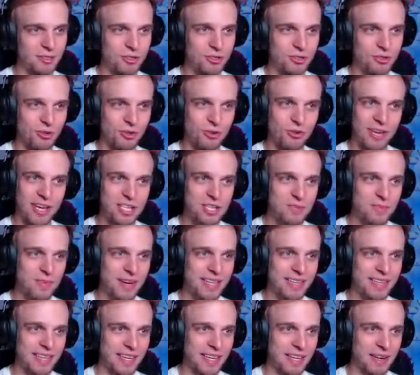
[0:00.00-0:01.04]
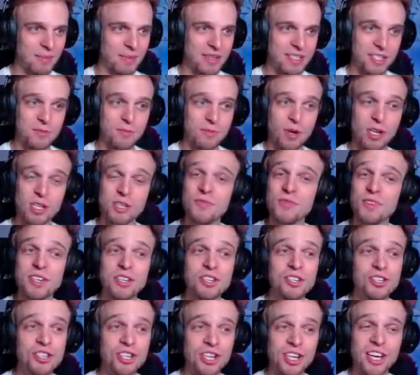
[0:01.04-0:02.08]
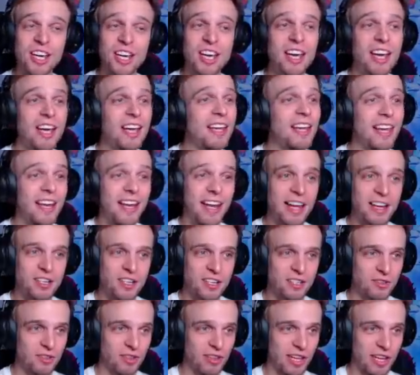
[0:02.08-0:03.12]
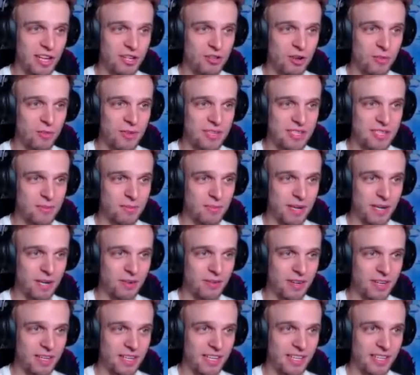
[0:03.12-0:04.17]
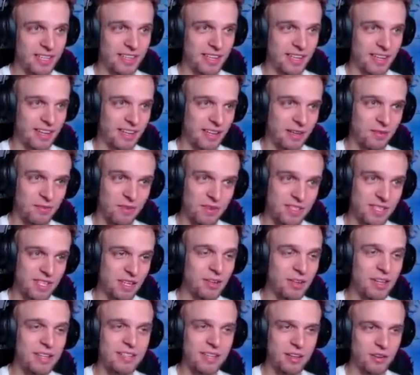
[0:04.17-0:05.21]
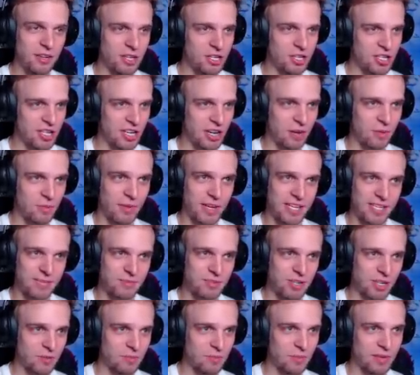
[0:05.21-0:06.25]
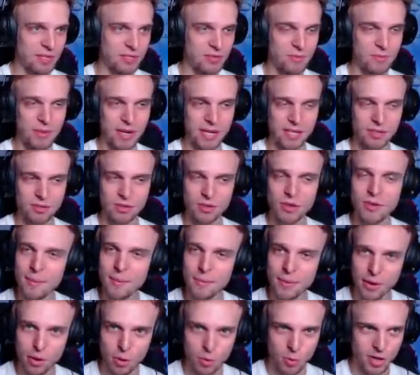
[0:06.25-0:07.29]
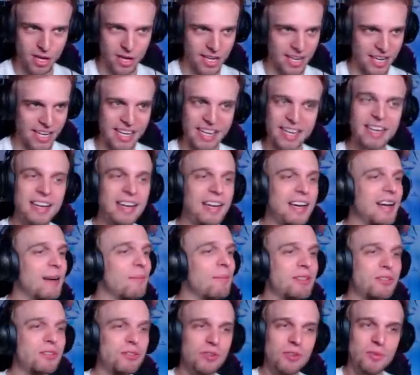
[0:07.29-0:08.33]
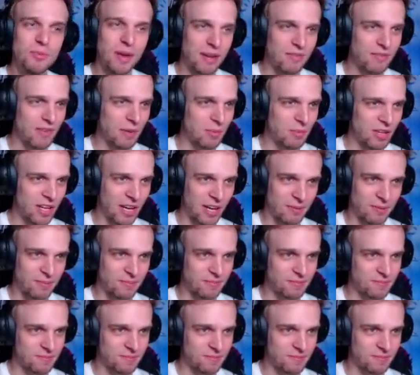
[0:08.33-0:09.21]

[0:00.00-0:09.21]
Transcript: que tem no jogo é de madeira, mas a gente pode fingir que ele é de azulejo, como esse branco aqui, tá? Eu vou seguir o desenho original mesmo, já que o piso preto não é bem como eu queria, mas tudo bem, vamos